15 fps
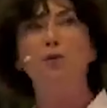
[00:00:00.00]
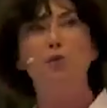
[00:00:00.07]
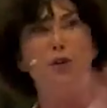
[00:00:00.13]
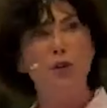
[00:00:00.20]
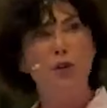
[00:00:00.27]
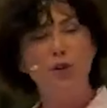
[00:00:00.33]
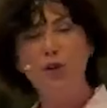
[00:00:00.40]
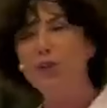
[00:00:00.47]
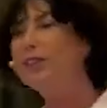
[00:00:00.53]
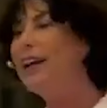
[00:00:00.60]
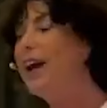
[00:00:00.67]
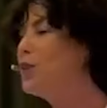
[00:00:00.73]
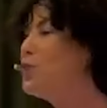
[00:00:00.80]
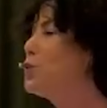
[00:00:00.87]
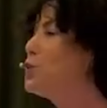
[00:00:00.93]
Bugün
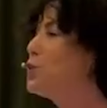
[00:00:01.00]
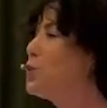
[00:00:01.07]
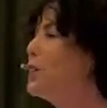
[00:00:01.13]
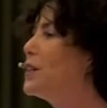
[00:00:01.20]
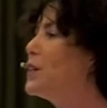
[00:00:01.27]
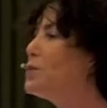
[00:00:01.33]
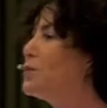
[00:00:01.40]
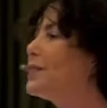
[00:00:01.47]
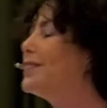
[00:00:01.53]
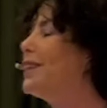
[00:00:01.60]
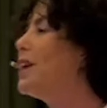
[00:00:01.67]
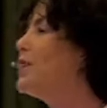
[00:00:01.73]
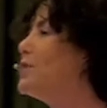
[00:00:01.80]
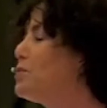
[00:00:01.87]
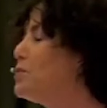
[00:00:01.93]
özel
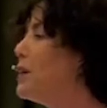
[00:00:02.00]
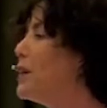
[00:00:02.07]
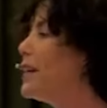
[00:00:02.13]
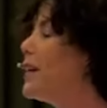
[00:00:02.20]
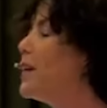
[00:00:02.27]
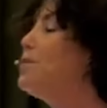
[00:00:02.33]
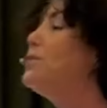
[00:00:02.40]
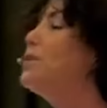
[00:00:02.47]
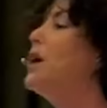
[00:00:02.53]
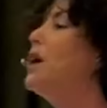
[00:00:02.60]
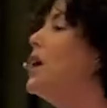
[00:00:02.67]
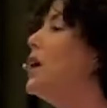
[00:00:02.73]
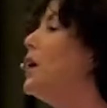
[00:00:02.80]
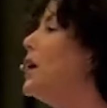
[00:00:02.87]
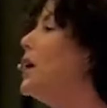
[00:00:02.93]
konuklarımızdan biri.
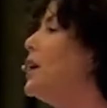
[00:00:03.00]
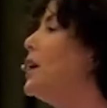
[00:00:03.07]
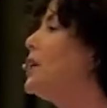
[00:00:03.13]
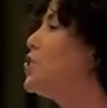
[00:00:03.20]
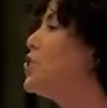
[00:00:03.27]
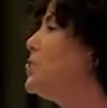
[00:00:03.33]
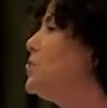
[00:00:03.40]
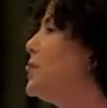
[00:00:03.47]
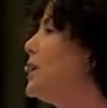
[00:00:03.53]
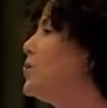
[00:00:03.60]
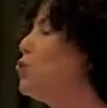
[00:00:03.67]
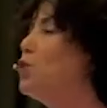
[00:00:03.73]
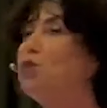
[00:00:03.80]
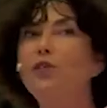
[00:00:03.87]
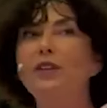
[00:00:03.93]
E, şimdi
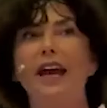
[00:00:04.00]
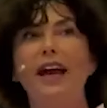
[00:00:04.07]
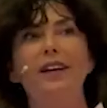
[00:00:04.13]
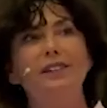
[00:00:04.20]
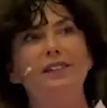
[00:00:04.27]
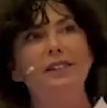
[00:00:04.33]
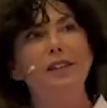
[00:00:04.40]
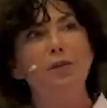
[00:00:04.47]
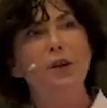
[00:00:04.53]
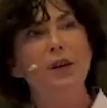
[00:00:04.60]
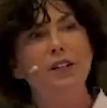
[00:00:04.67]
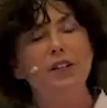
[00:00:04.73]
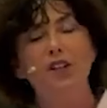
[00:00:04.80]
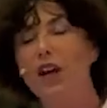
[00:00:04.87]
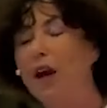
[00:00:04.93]
sözü kendisine
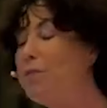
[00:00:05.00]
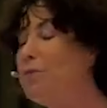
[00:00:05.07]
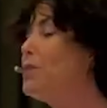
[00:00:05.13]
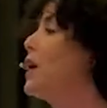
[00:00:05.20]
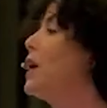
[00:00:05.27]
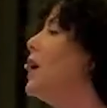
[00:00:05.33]
bırakacağım.